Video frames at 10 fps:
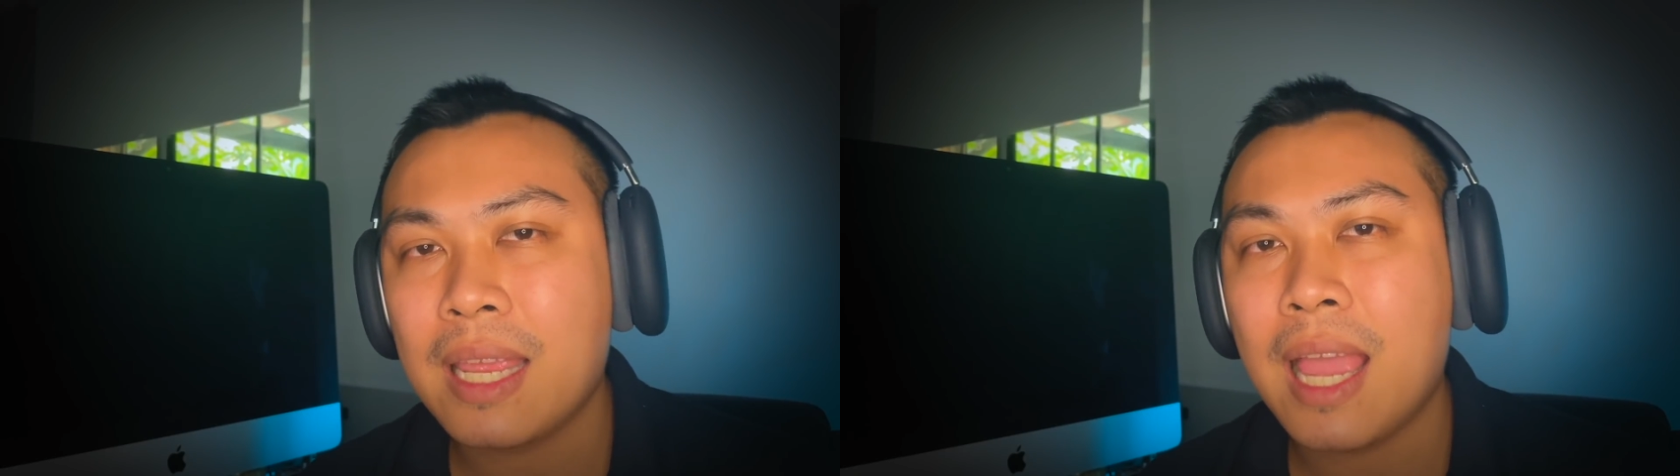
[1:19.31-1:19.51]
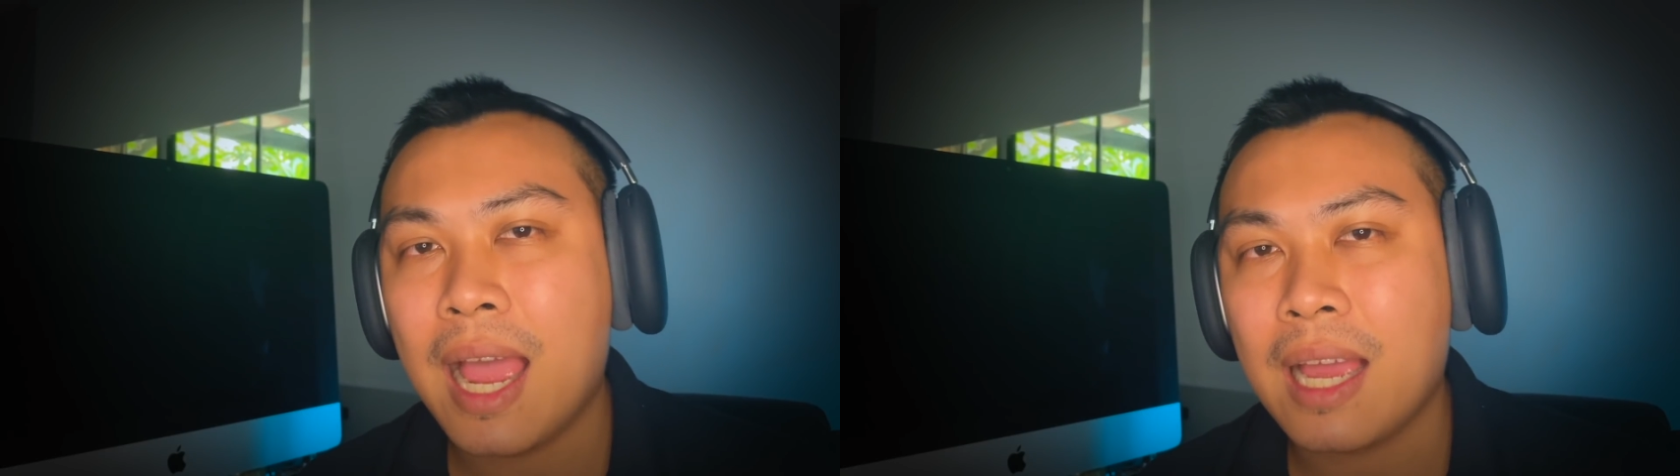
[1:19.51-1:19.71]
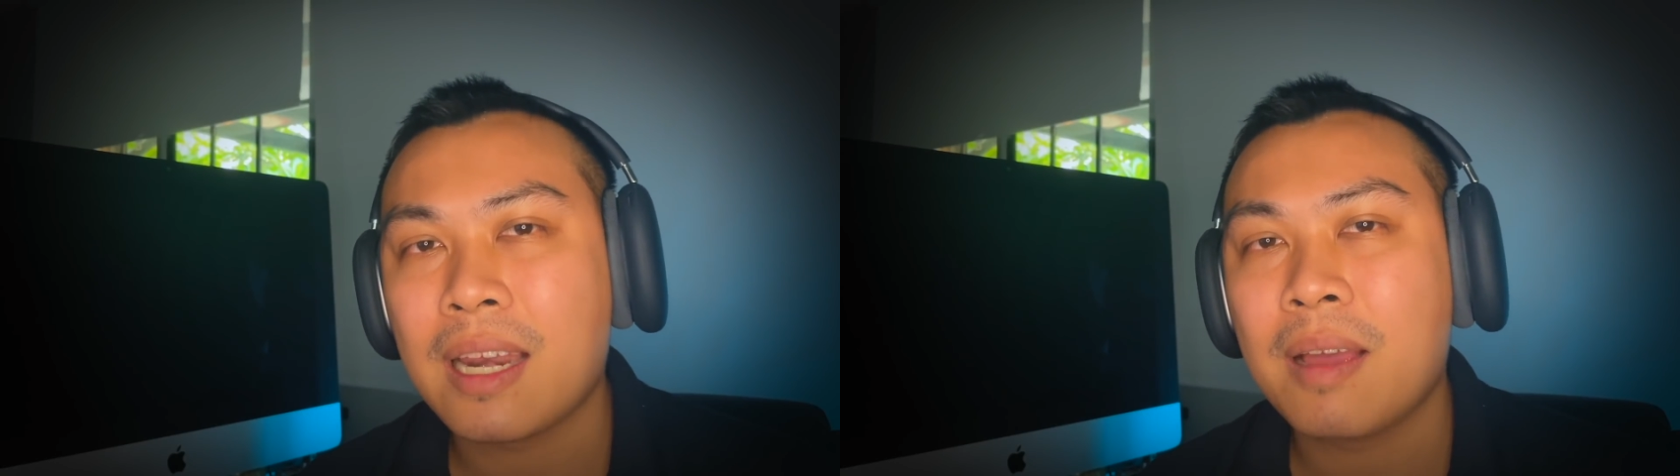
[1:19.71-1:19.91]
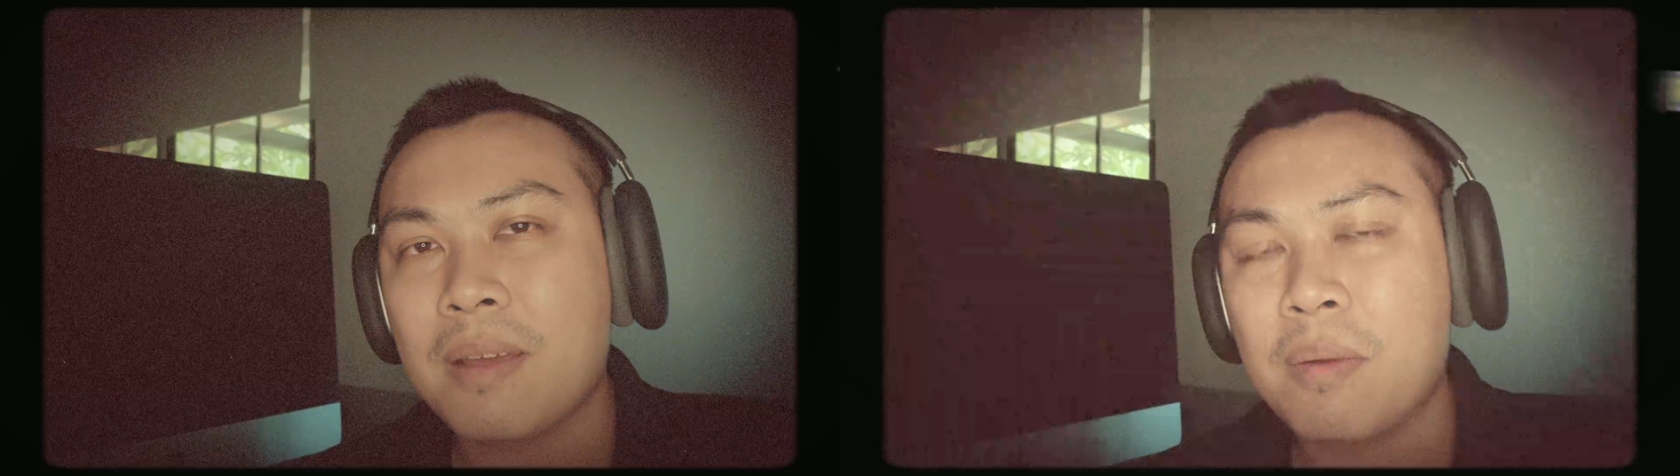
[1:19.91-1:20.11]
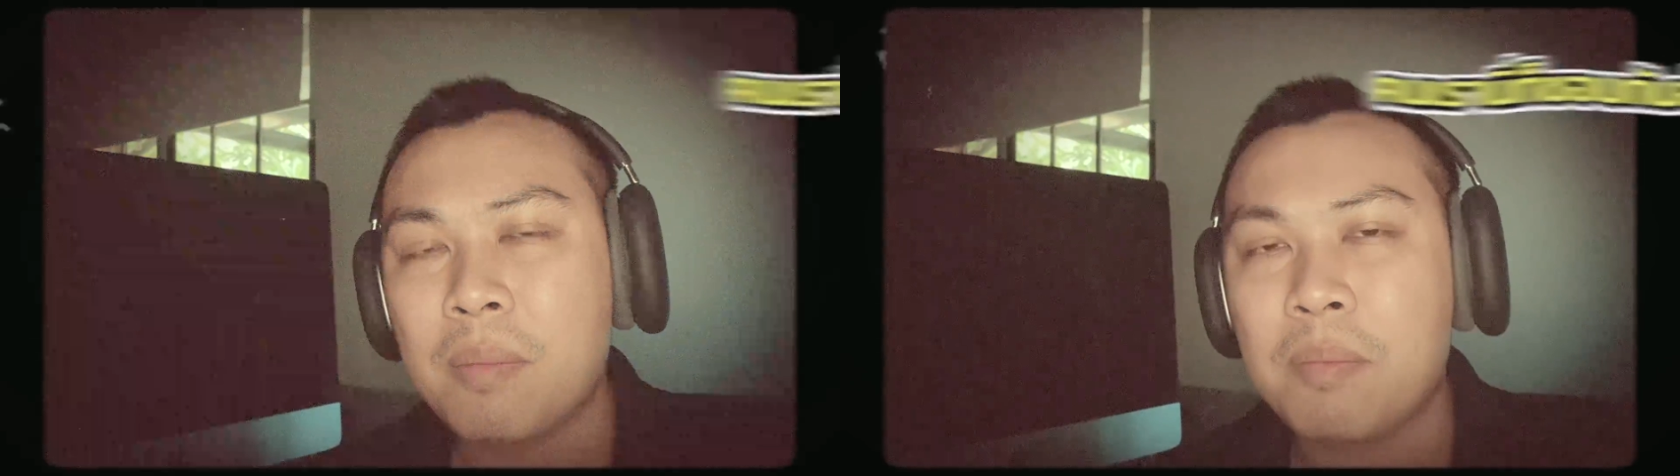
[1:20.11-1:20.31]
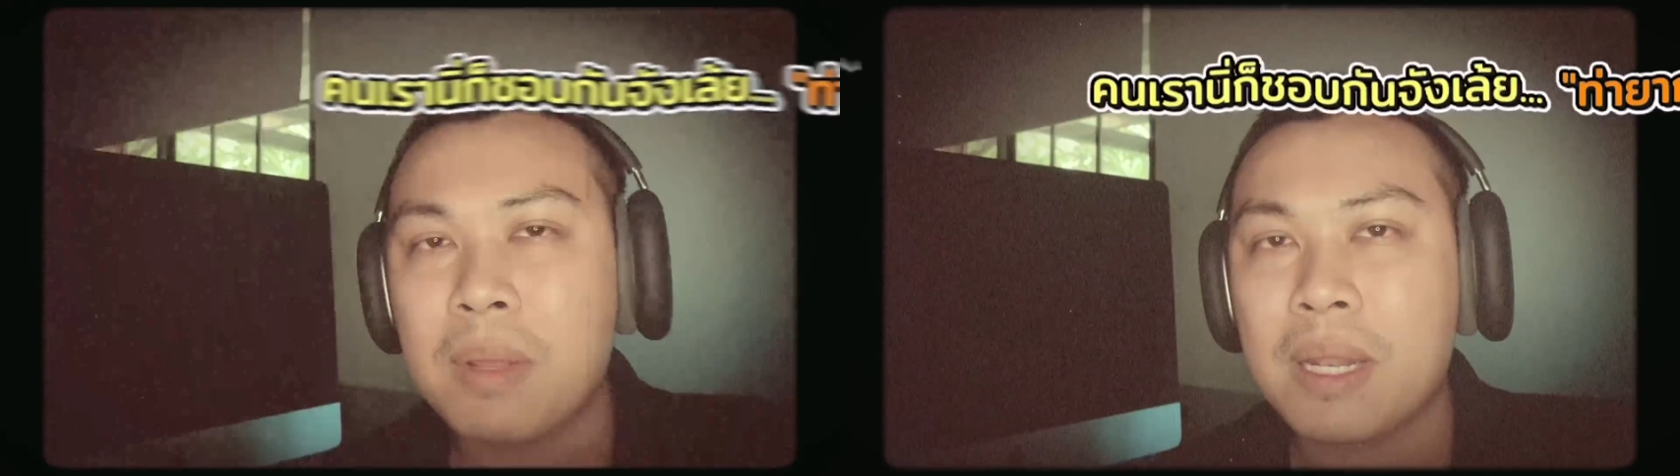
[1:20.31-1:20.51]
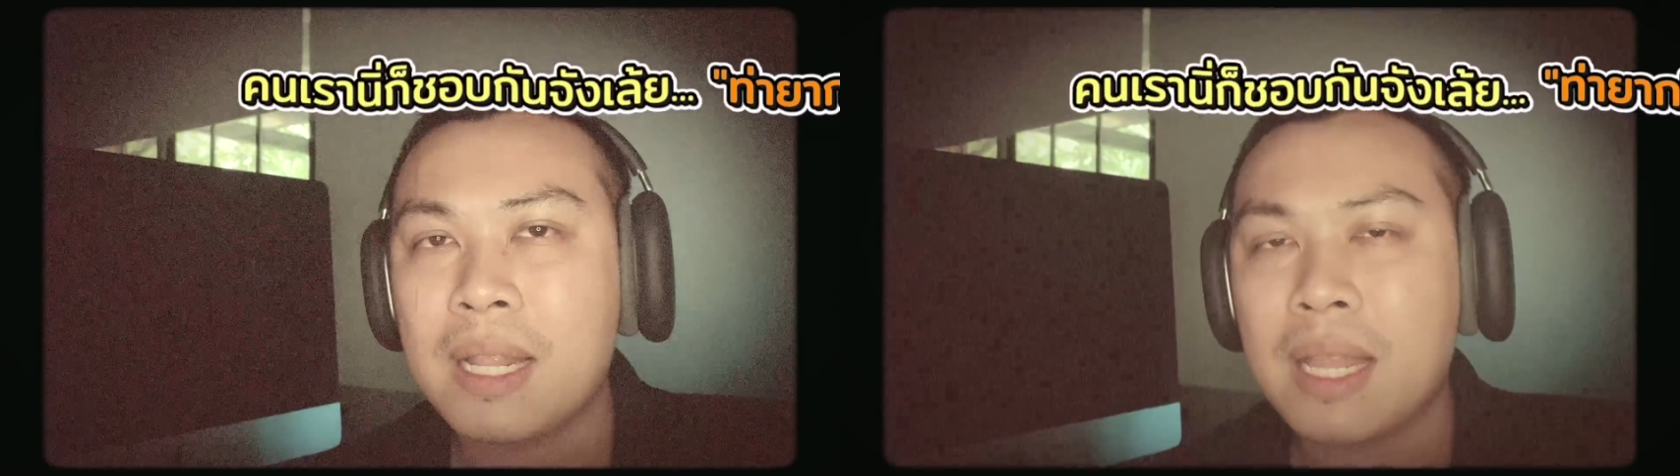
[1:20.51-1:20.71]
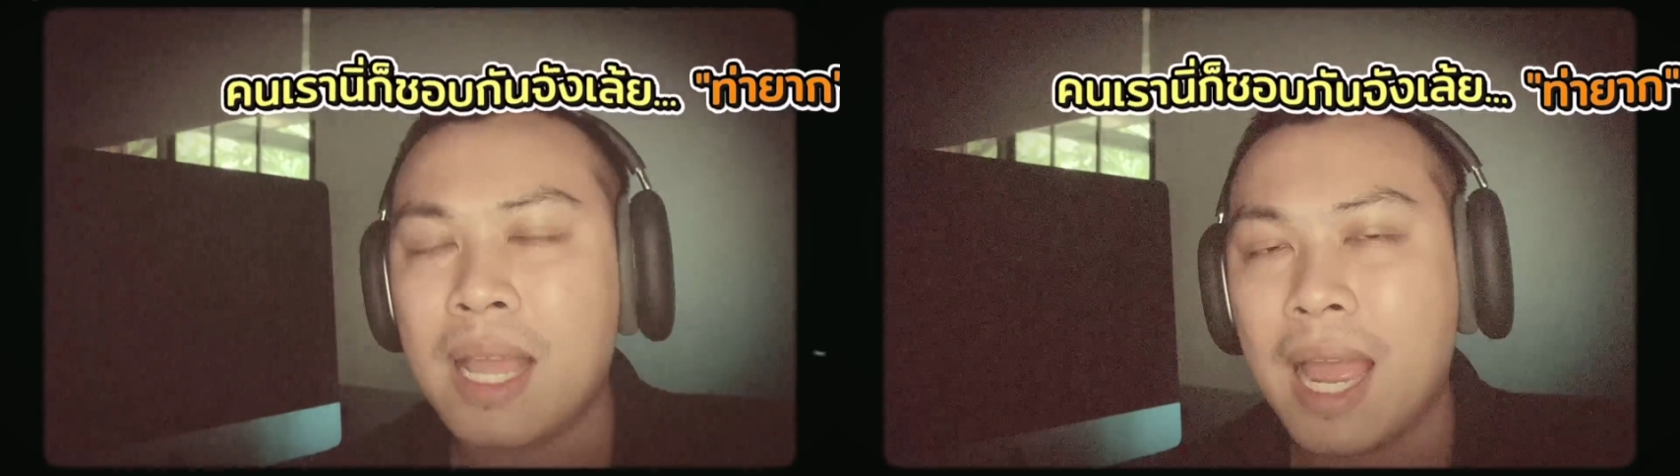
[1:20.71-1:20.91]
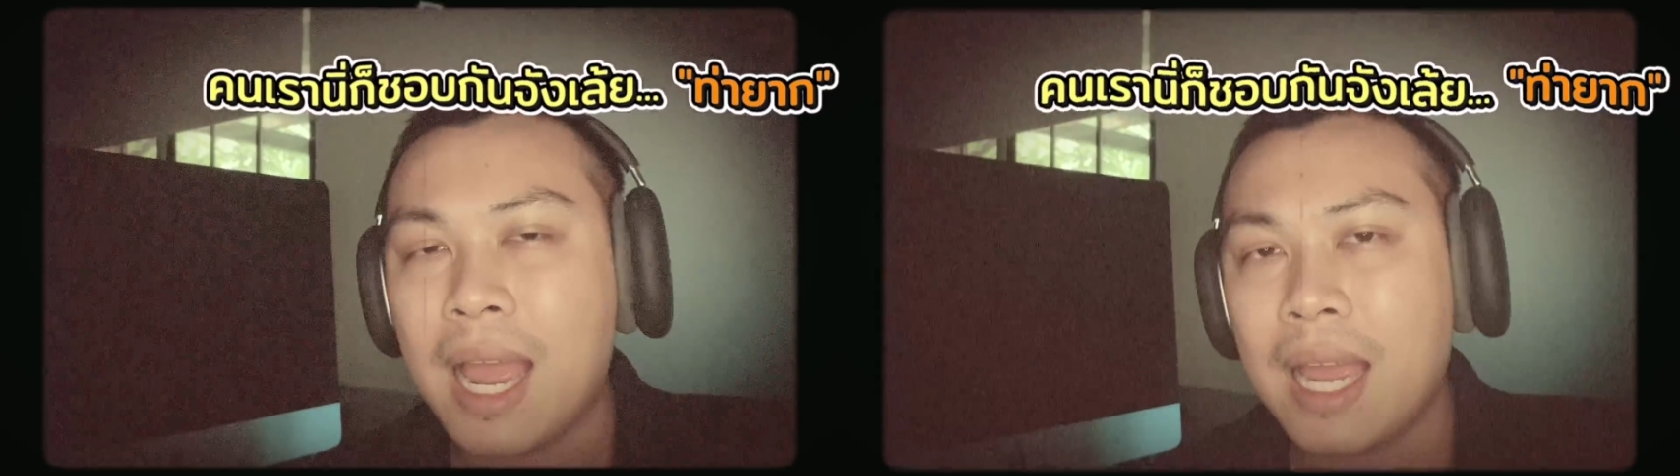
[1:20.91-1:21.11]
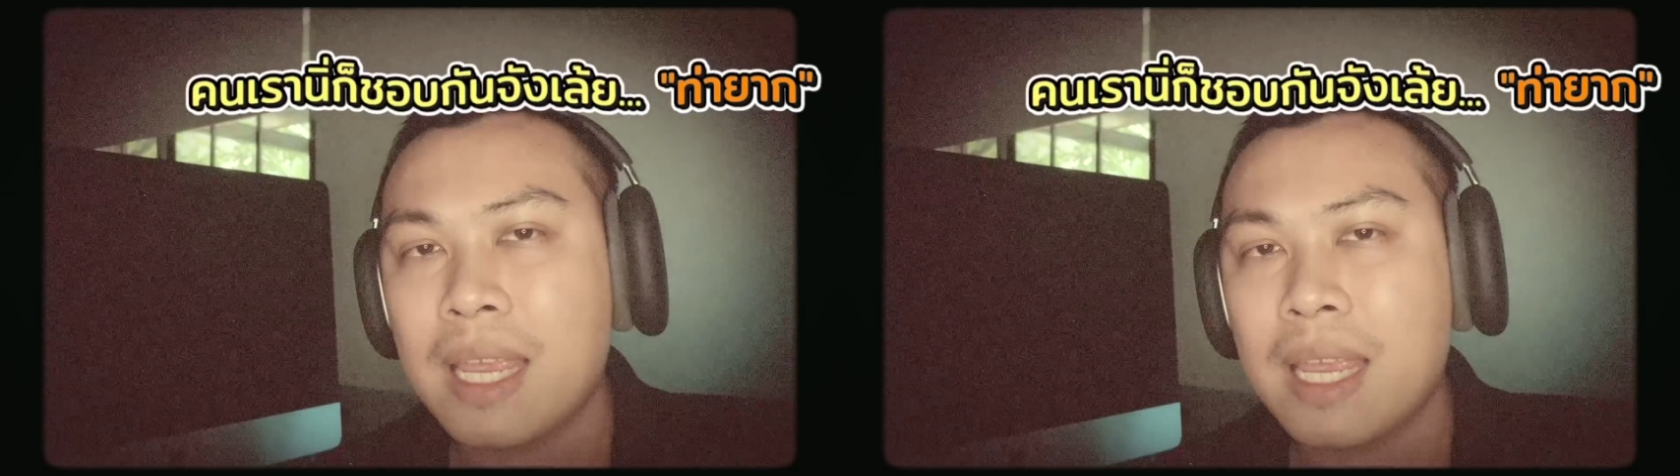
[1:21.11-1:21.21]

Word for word: ยากนะครับ มันเป็นท่า